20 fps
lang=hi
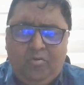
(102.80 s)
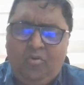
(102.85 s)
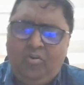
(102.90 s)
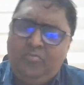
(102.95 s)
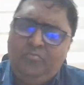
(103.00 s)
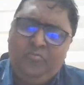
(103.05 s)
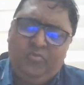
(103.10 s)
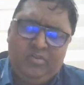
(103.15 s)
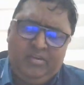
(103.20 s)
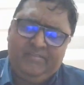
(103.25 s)

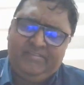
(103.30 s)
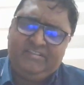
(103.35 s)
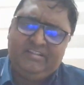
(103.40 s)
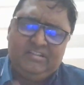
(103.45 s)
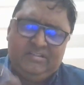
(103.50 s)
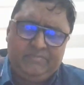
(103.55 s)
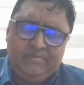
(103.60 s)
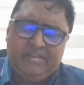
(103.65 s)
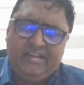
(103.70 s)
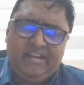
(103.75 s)
और मोटिवेशनल
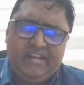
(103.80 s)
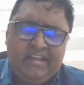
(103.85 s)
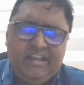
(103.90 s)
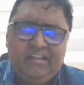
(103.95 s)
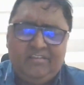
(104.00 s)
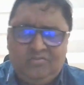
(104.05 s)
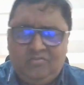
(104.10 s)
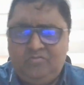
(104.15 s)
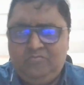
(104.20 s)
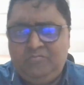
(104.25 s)
स्पीकर
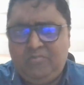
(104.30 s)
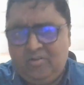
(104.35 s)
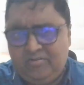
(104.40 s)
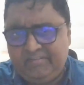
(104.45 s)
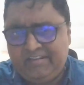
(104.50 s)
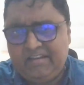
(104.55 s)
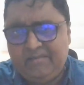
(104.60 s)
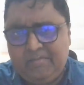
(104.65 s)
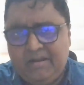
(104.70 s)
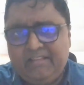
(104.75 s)
है जो बहुत
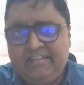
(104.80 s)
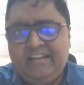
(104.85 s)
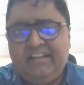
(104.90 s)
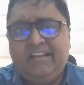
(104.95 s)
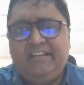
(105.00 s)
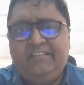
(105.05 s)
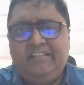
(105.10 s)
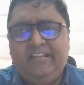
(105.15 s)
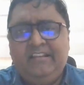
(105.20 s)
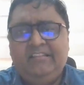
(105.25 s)
सारी बातें
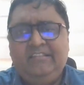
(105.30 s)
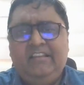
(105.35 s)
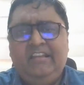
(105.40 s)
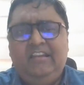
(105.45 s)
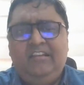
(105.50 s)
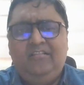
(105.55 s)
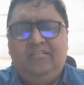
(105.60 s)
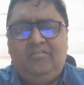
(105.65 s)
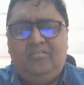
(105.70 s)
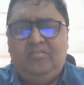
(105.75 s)
करते रहते
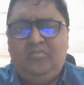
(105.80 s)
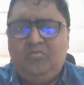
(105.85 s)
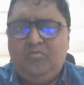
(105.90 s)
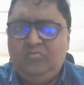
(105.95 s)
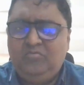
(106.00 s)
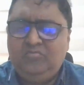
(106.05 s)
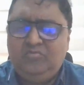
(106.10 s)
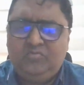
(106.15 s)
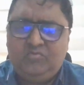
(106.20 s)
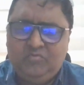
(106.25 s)
हैं और
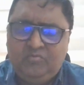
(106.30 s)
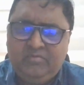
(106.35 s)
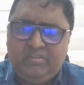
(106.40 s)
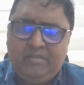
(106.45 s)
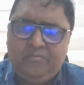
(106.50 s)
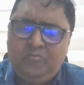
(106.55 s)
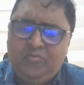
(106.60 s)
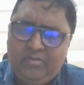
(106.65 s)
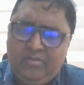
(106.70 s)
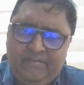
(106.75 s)
लोग उनको सुन
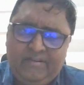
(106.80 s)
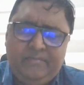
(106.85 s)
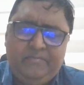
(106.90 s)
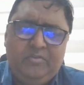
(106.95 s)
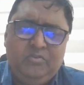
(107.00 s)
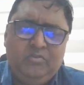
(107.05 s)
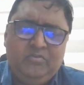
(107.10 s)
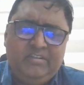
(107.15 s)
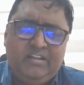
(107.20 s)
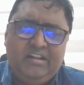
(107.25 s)
के मोटिवेट
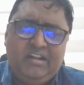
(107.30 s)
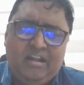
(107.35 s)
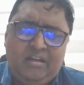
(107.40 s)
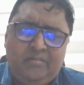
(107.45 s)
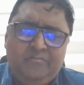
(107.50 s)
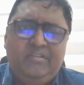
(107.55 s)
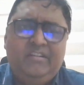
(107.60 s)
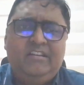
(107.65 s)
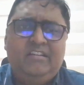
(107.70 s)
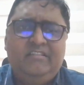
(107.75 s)
भी होते हैं
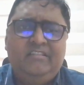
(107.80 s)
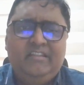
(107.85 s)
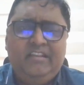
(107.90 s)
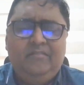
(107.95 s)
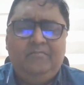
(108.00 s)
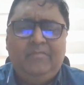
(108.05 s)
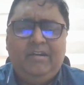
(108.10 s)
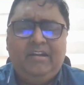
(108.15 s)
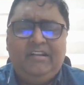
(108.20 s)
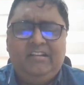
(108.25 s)
काम भी करते
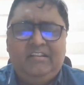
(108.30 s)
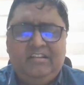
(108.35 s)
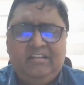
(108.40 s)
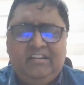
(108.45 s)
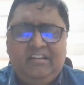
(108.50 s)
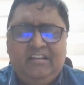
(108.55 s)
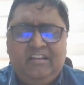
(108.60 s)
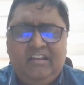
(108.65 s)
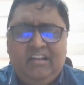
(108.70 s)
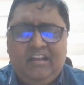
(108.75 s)
हैं बट
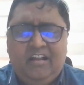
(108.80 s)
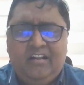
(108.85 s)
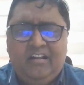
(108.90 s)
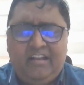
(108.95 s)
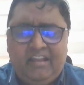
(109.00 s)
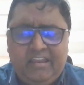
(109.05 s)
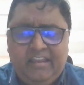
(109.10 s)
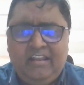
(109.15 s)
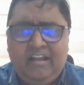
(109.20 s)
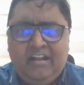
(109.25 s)

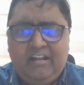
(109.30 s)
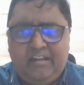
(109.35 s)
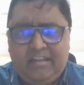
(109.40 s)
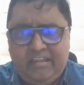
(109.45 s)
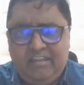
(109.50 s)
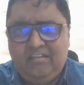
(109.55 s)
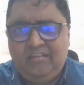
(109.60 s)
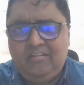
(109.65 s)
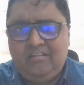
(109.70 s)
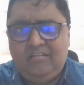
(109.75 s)
कहीं ना
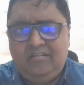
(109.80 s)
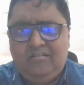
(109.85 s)
कहीं